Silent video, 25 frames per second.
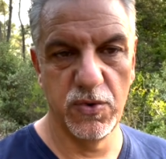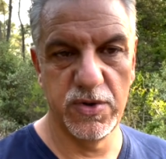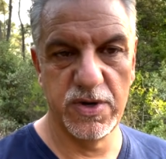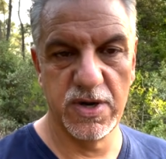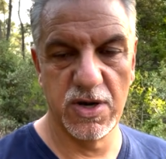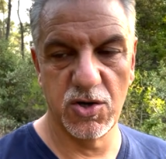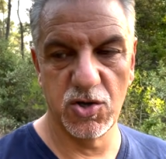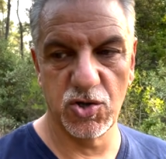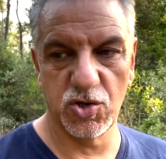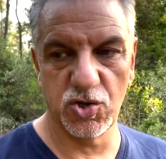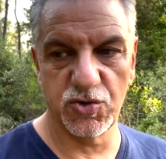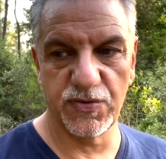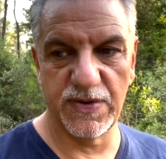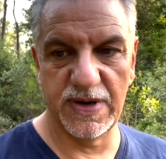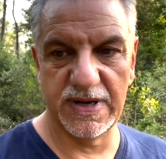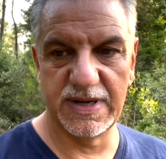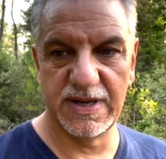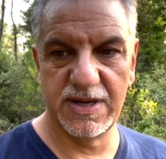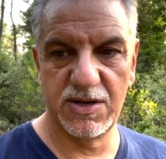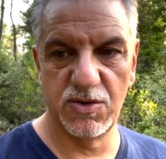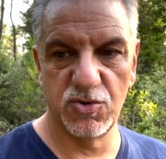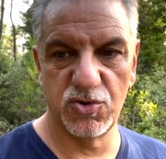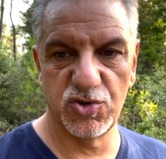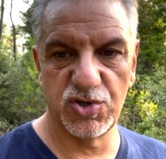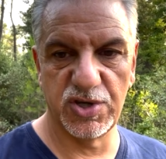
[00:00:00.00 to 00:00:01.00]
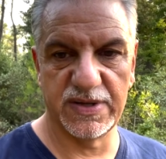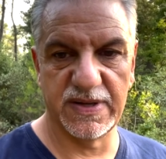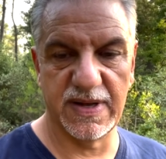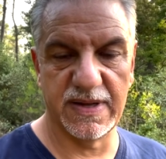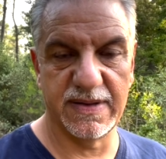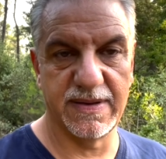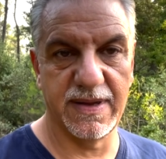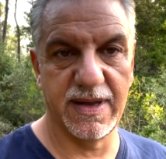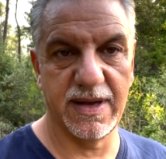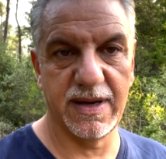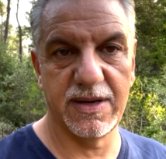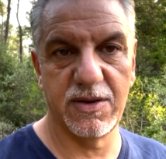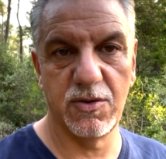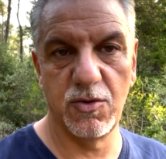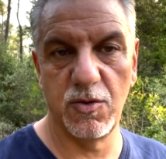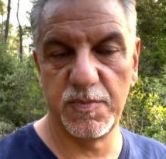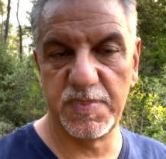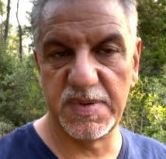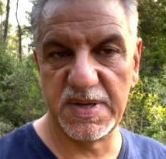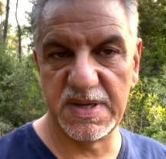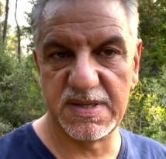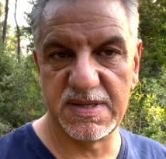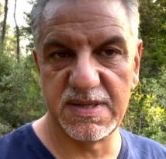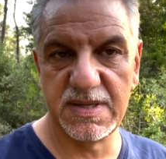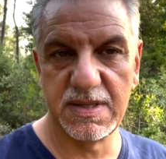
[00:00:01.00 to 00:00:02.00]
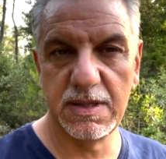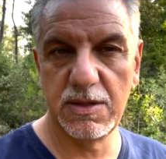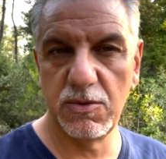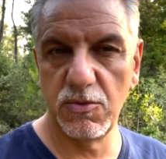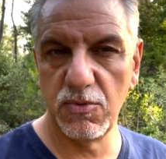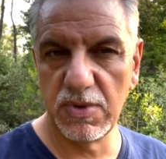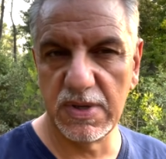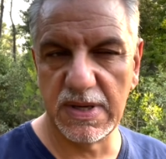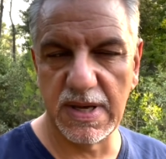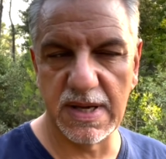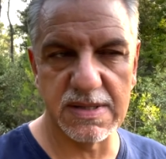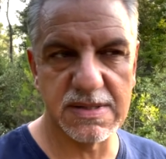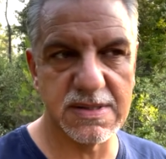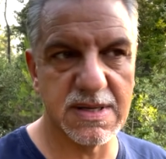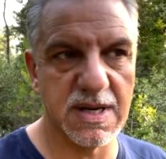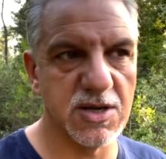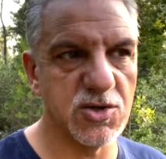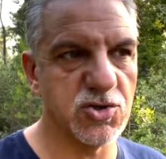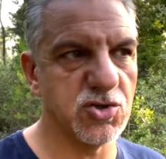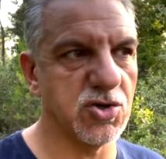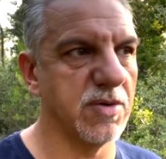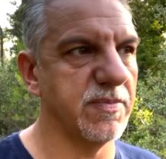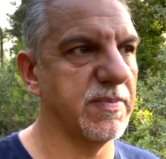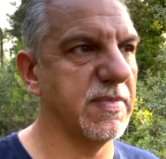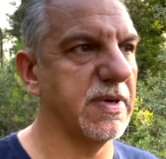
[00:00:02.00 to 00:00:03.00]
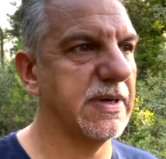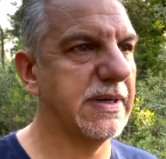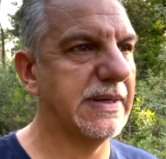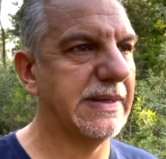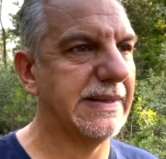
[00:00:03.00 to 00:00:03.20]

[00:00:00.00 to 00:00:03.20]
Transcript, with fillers: il y a un cheval qui le jette à terre, qui le piétine, qui lui casse la jambe.